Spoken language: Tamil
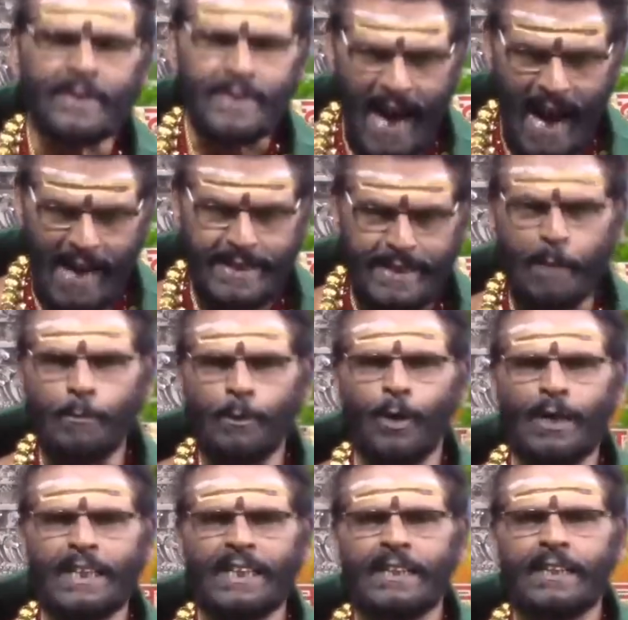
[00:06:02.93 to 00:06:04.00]
டேன்
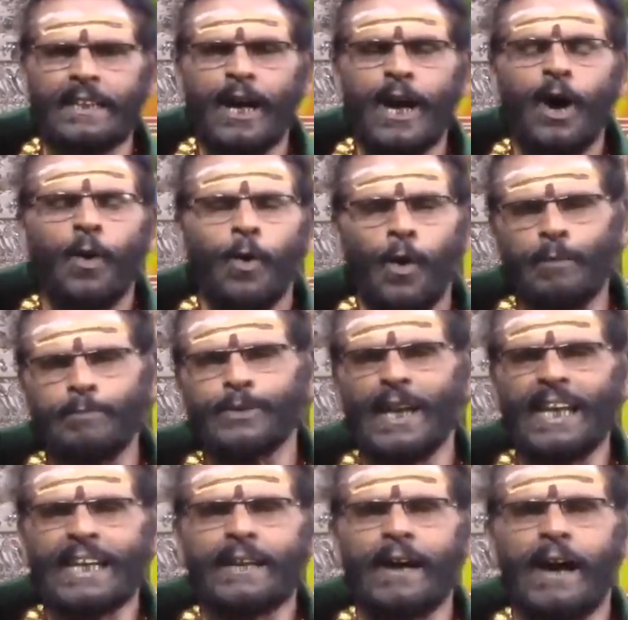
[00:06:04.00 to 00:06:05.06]
தமிழொலி ஓம்
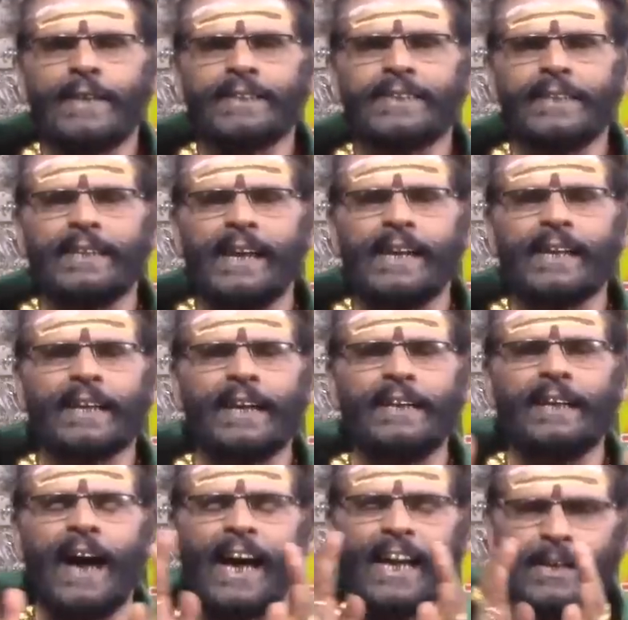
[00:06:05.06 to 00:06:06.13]
தொலைக்காட்சி நேயர்கள்
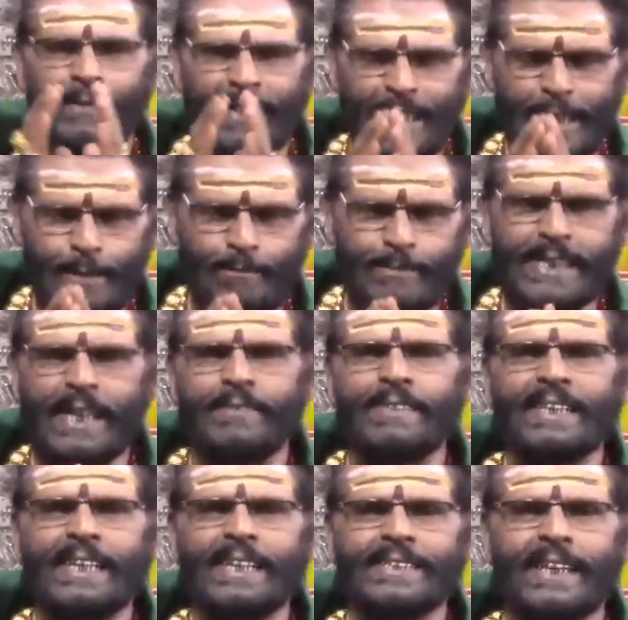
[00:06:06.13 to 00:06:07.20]
அனைவருக்கும்
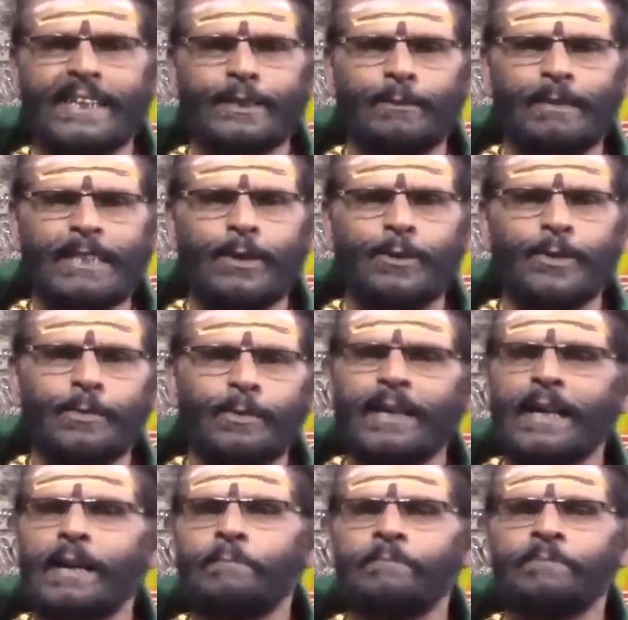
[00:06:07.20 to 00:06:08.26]
சர்வதேச இந்து மத
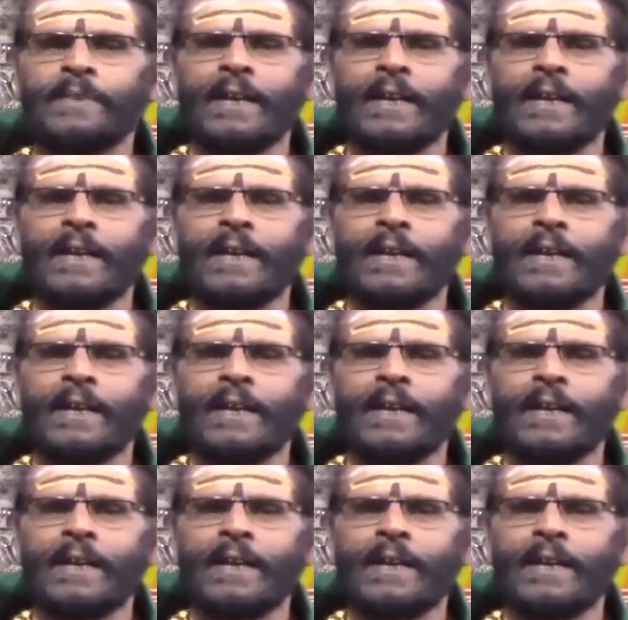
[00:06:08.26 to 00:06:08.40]
குருபுரம்